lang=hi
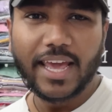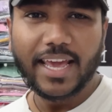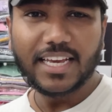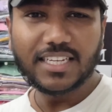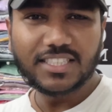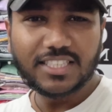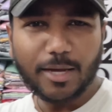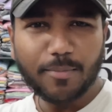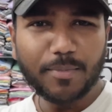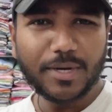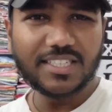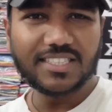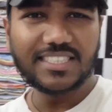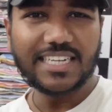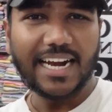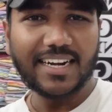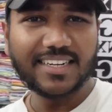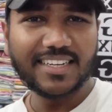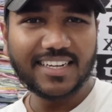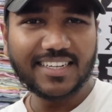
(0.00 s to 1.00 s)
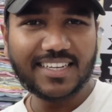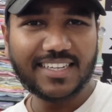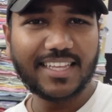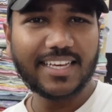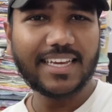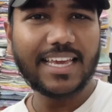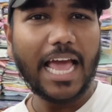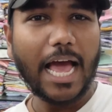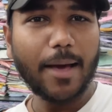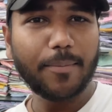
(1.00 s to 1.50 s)
इस समर स्टार्ट करके
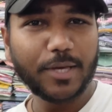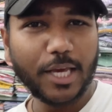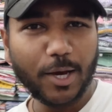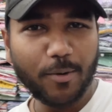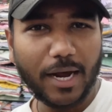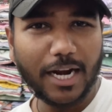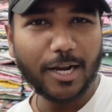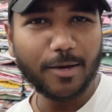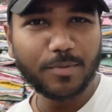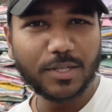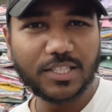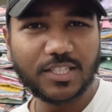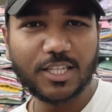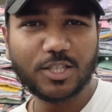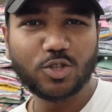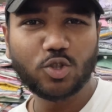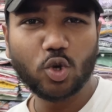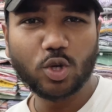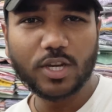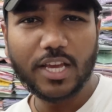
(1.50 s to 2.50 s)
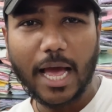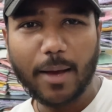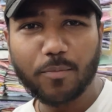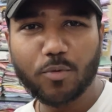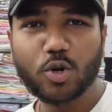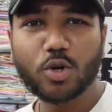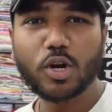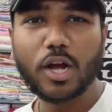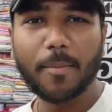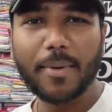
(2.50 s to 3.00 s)
देखिए आप ये वाला बिजनेस जो कि
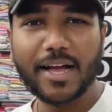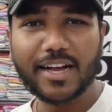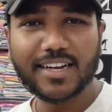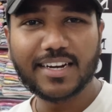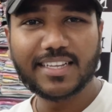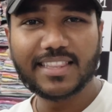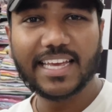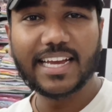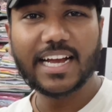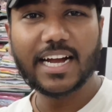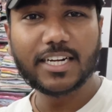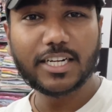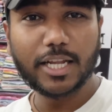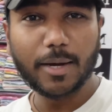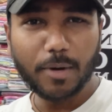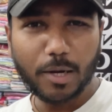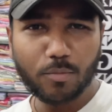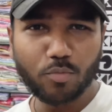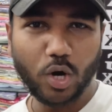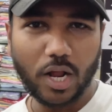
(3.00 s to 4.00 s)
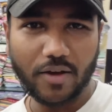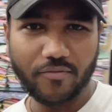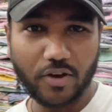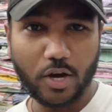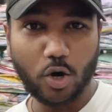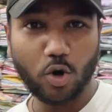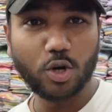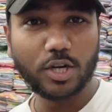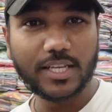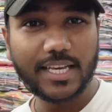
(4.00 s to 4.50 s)
आपको कमा कर देगा डबल मुनाफा
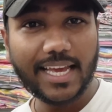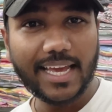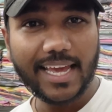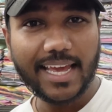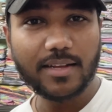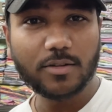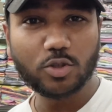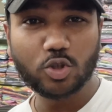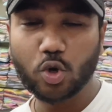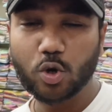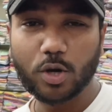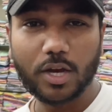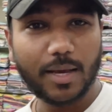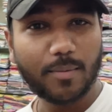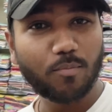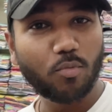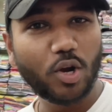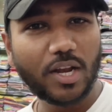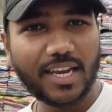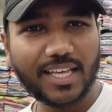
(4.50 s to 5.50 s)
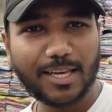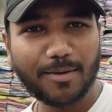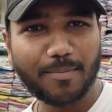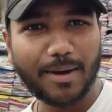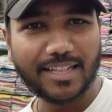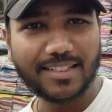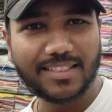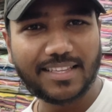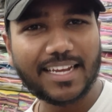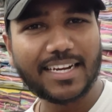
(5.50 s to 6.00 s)
और ये जो है बोलने की
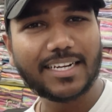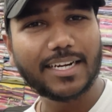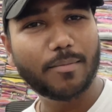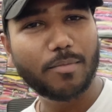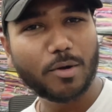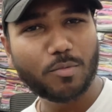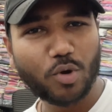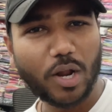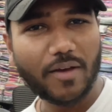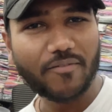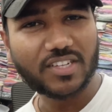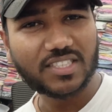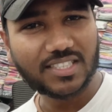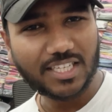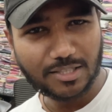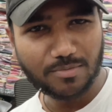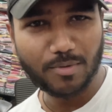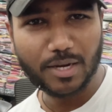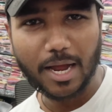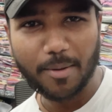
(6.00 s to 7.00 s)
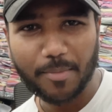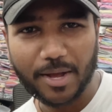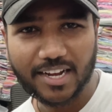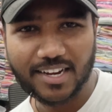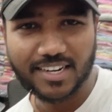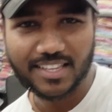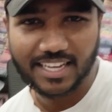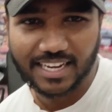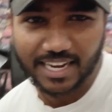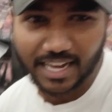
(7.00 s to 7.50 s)
बात नहीं है डबल मुनाफा सच में कमा
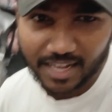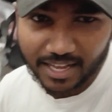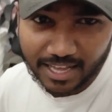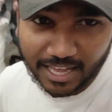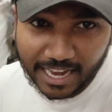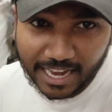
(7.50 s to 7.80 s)
कर देगा